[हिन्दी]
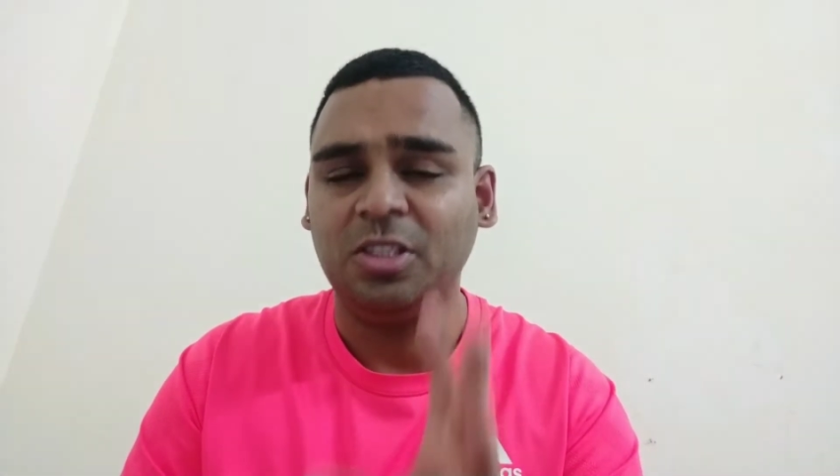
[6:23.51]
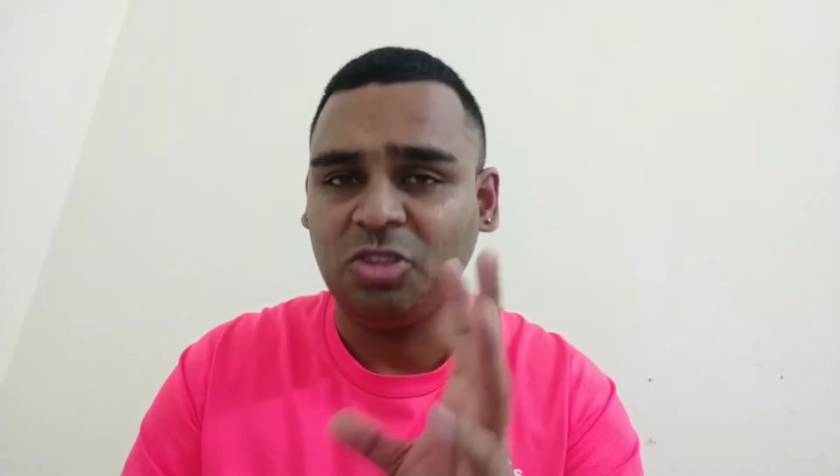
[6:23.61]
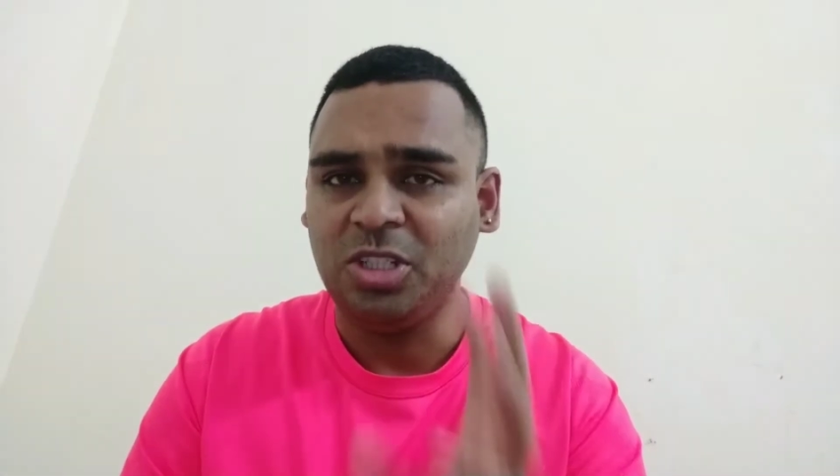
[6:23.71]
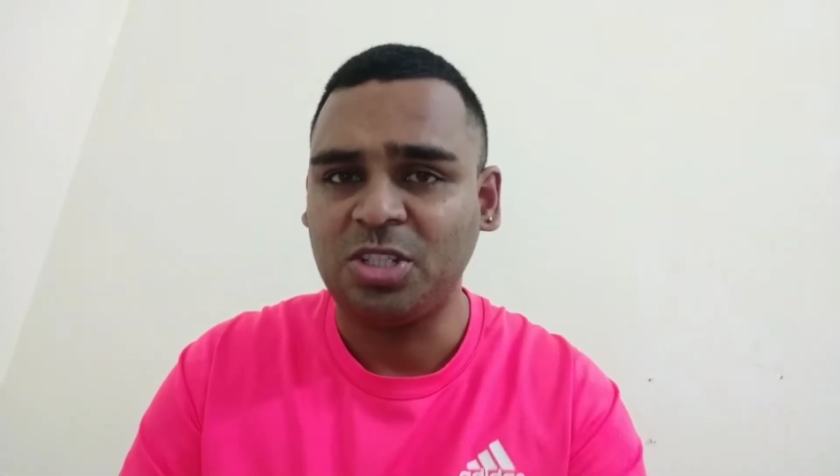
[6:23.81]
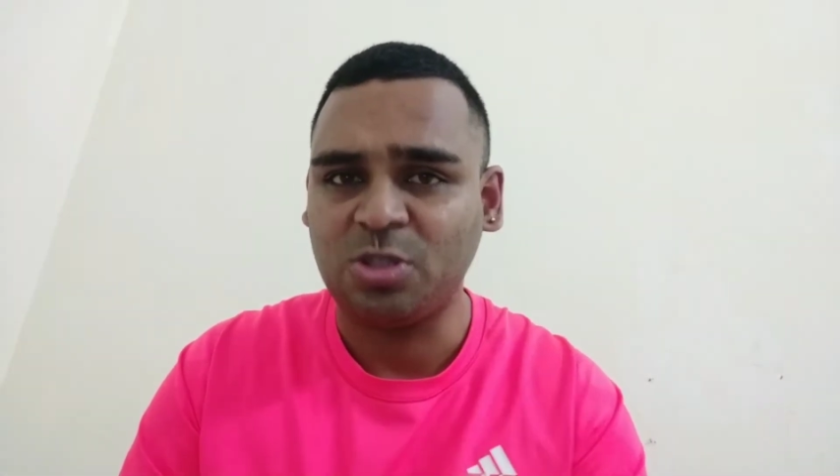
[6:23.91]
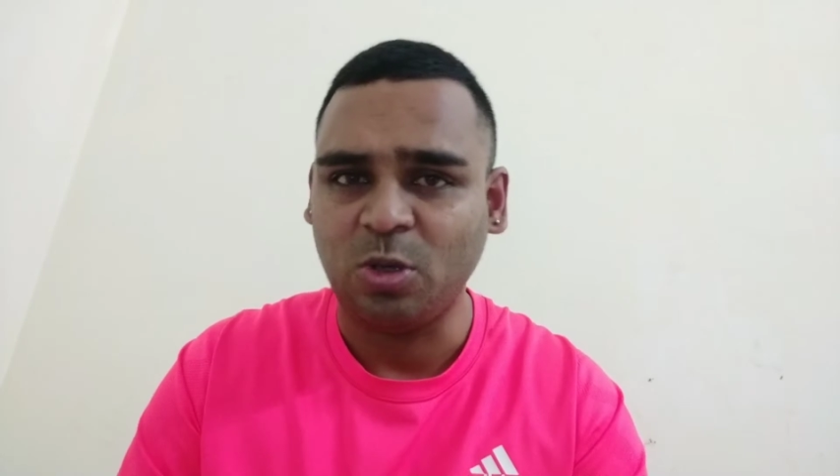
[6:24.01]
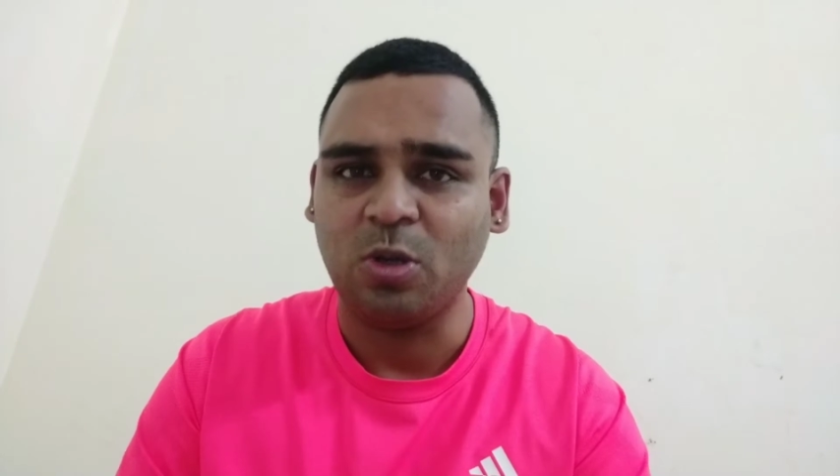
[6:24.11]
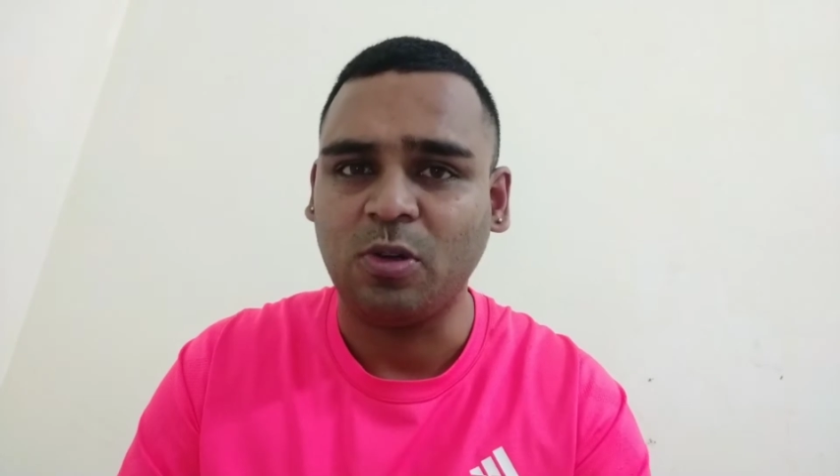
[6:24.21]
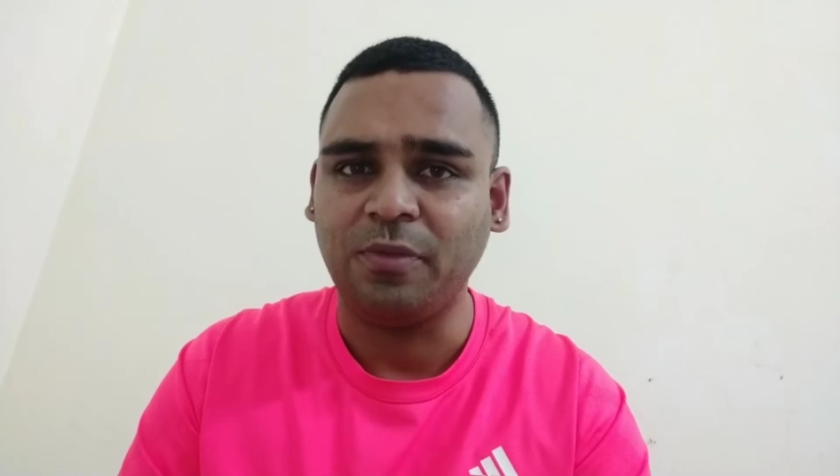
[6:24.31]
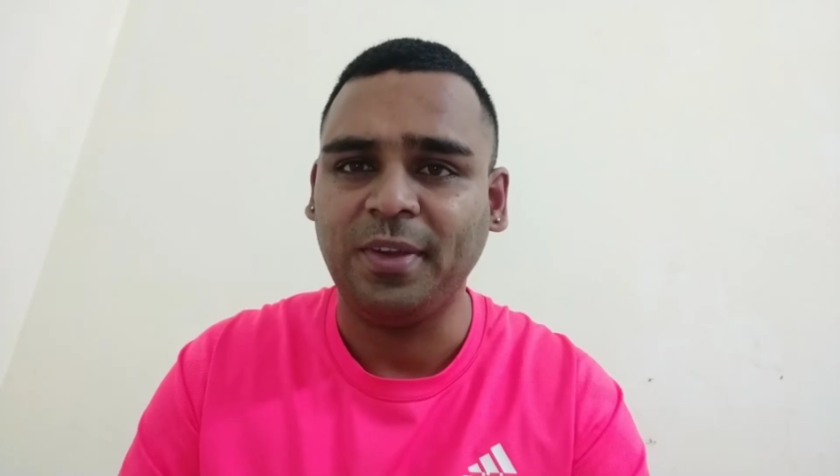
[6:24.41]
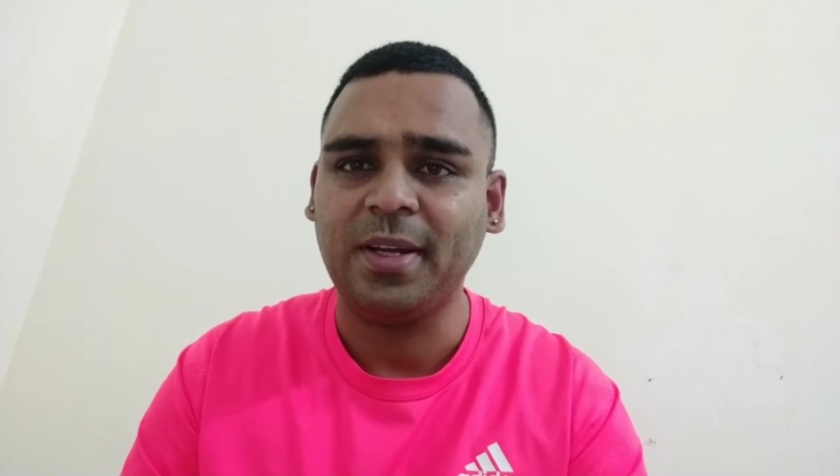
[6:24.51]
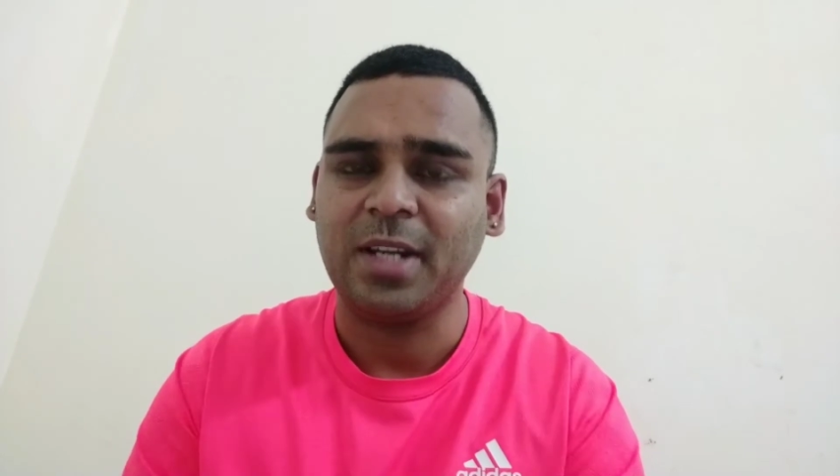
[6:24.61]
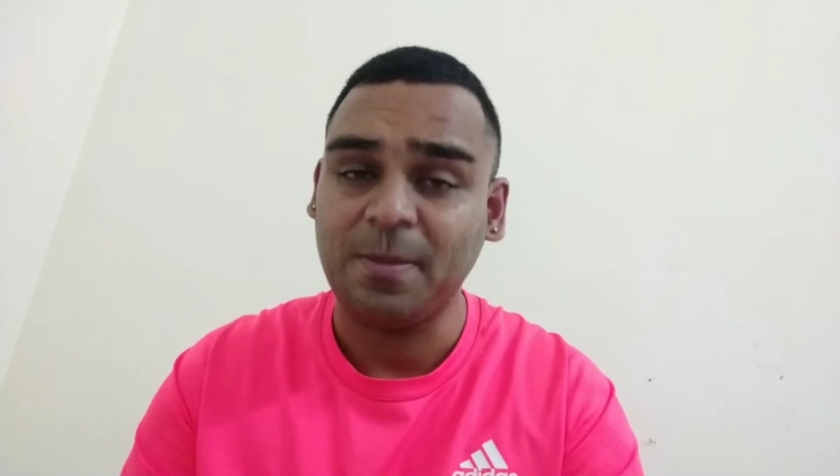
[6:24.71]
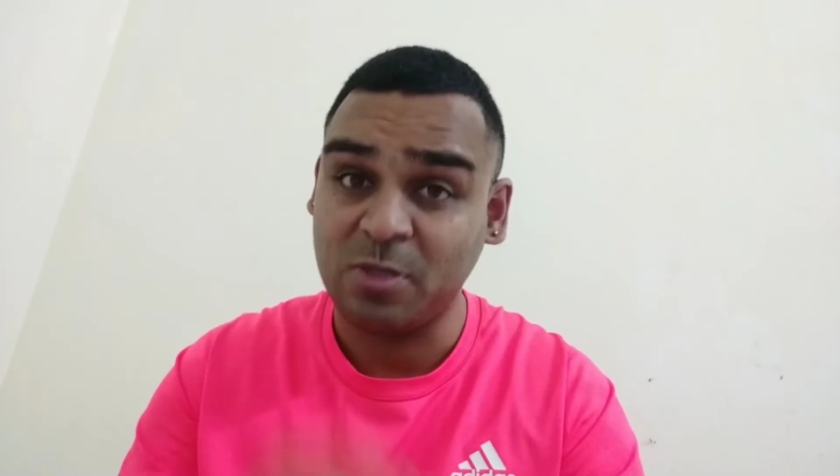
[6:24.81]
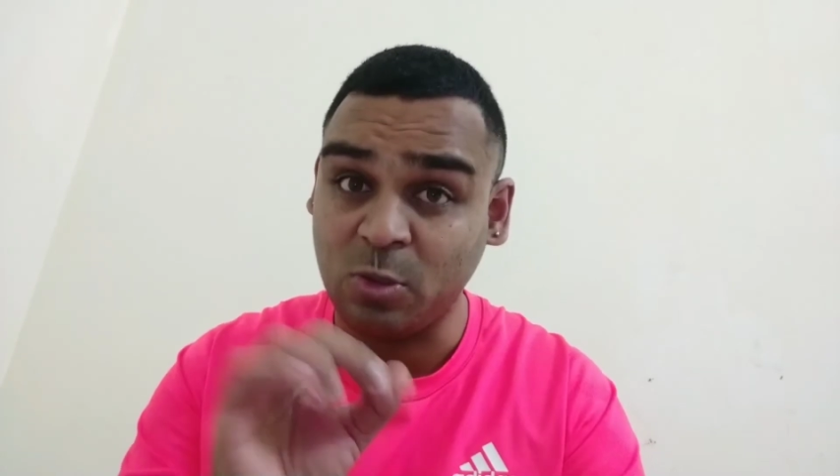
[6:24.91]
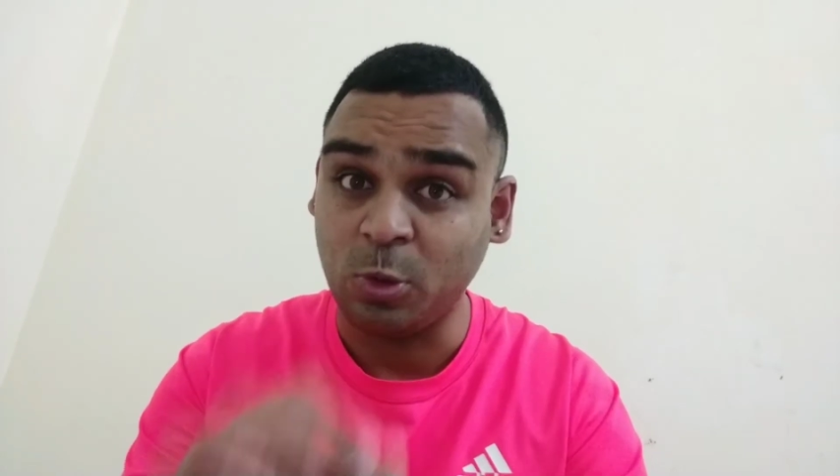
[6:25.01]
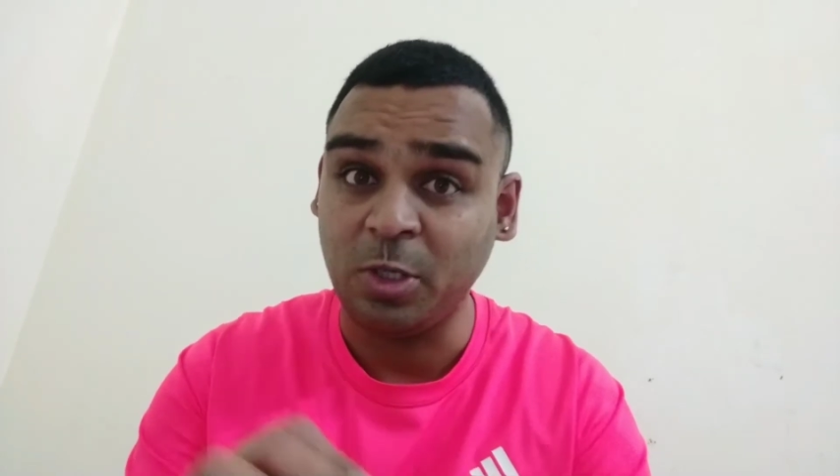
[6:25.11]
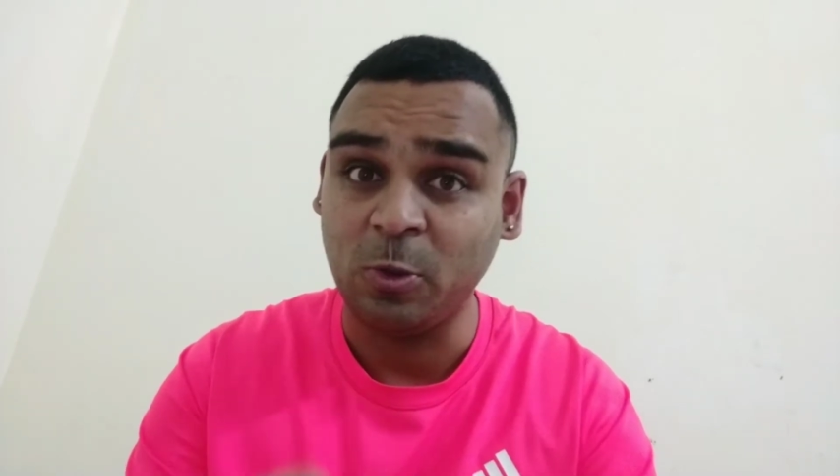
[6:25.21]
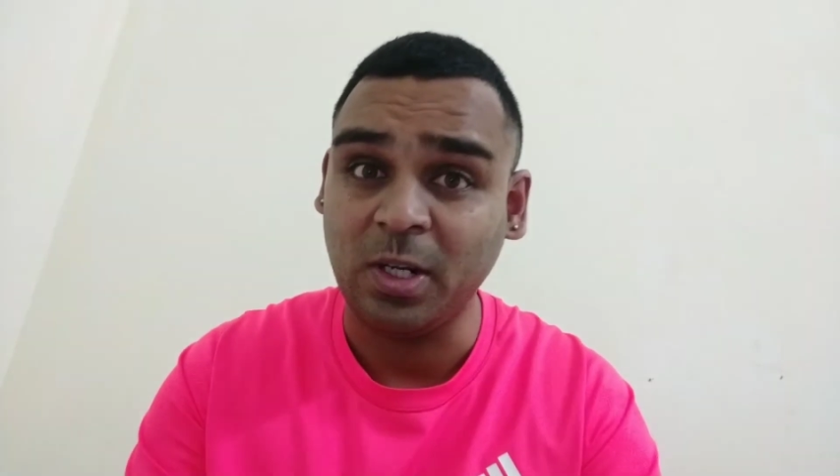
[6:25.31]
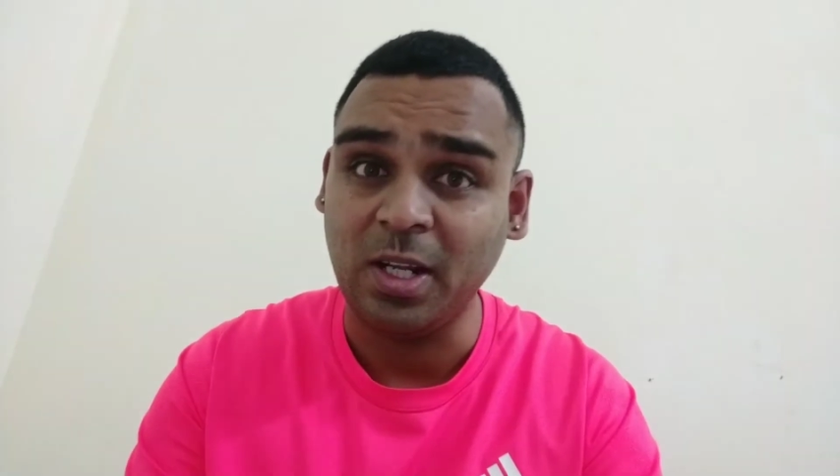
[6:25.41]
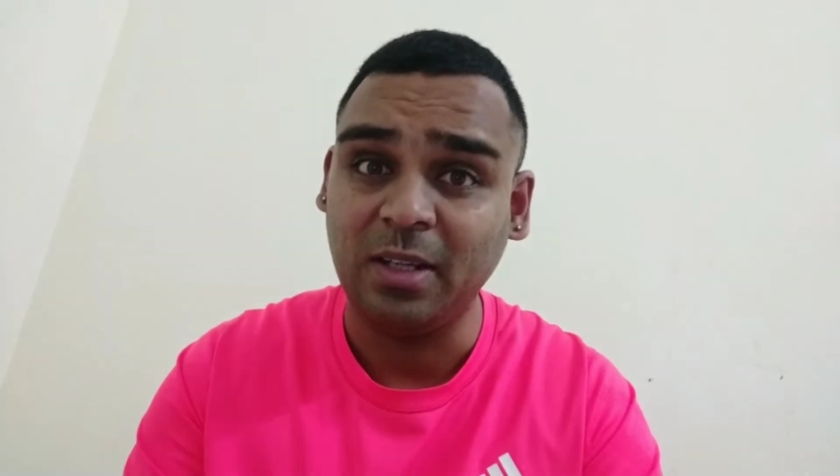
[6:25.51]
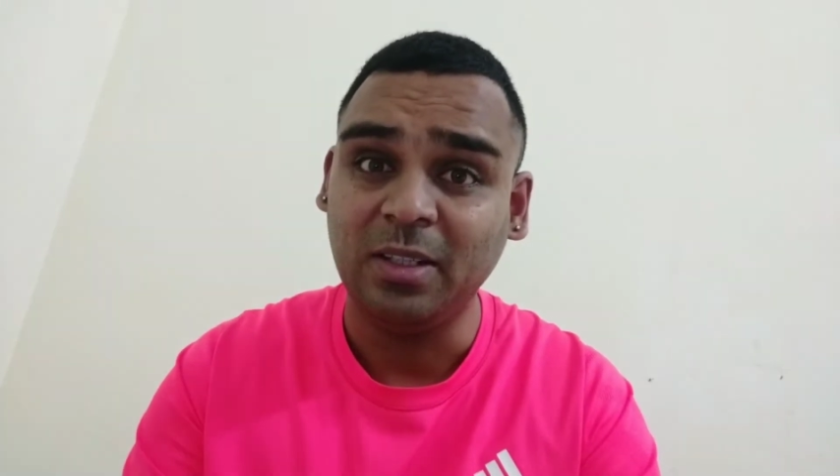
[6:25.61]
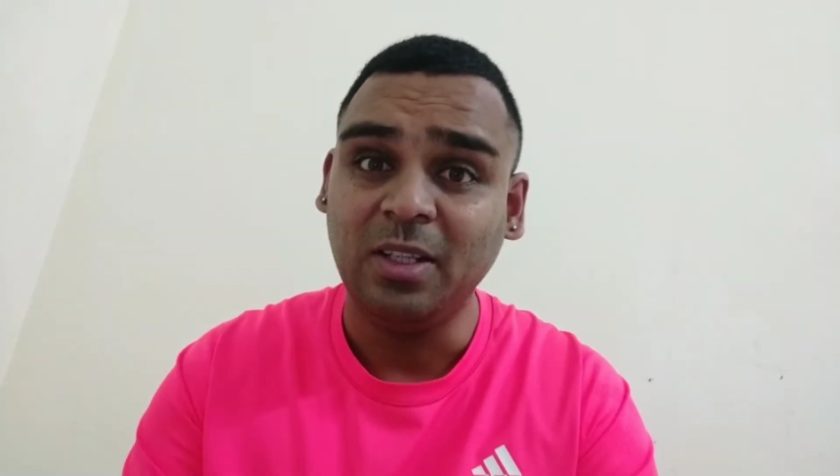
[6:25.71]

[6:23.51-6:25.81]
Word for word: इतनी स्ट्रॉन्ग कॉफ़ी अगर आप सो रहे हो ना